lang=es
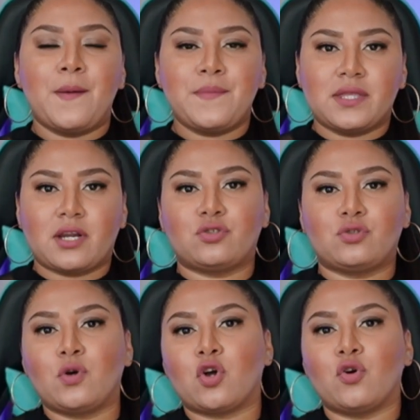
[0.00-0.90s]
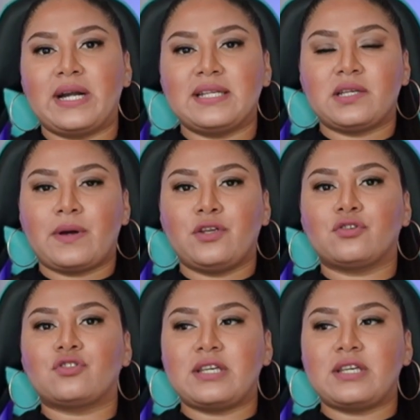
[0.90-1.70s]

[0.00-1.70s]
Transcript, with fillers: mientras estuvo con Mare Ceballos